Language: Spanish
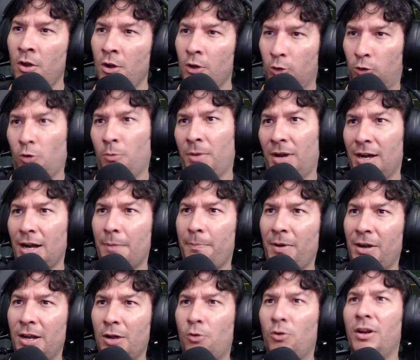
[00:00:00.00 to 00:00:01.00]
Tomar la
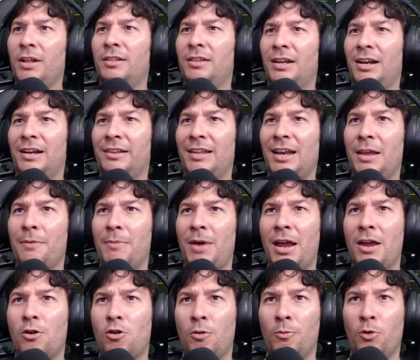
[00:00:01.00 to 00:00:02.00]
película y tirar de la
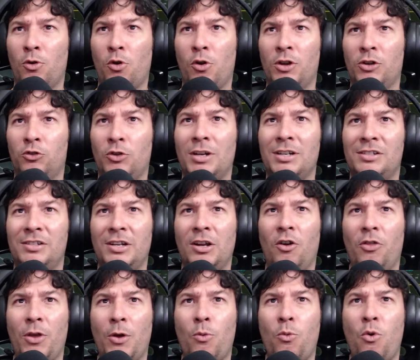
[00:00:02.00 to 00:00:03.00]
imagen como lo hizo el
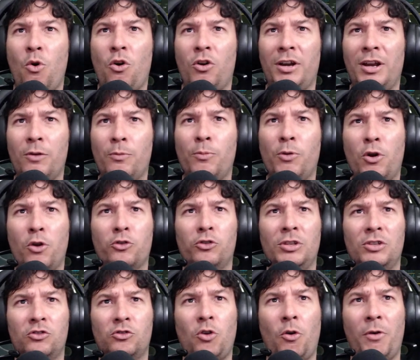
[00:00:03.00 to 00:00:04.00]
CEO de Wagner Bros
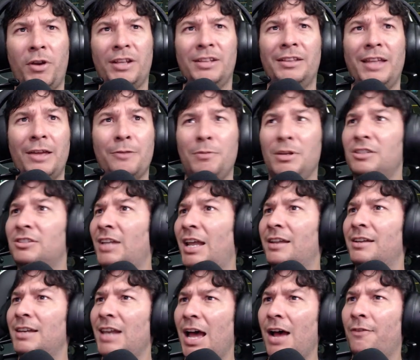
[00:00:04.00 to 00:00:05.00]
Discovery, David
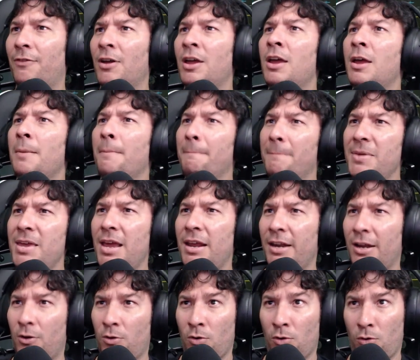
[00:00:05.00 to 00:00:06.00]
Zaslav,
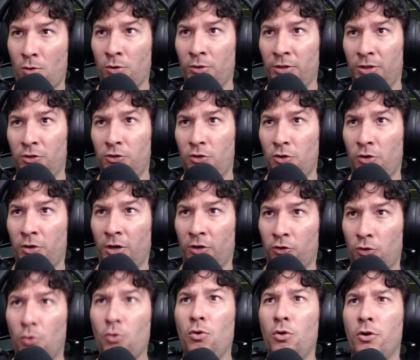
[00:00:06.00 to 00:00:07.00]
viene con
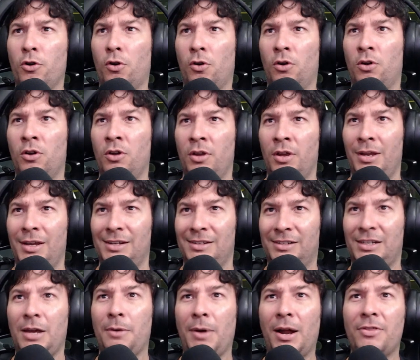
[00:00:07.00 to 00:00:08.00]
condiciones. ...uno... Es
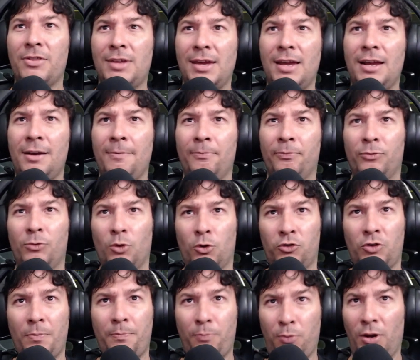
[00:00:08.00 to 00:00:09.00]
que Badger no
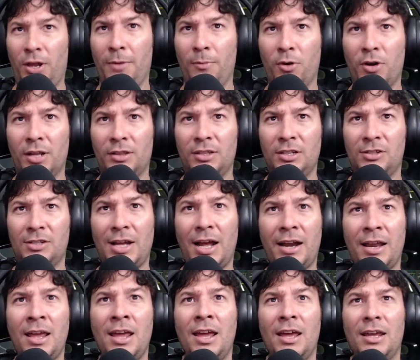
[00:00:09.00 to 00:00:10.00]
se puede
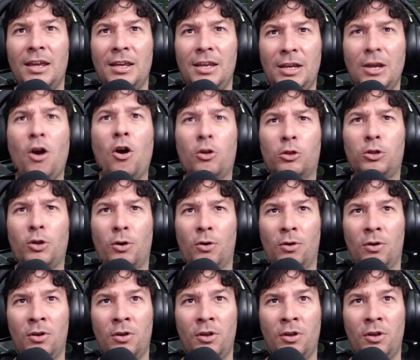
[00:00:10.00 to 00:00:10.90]
monetizar y otro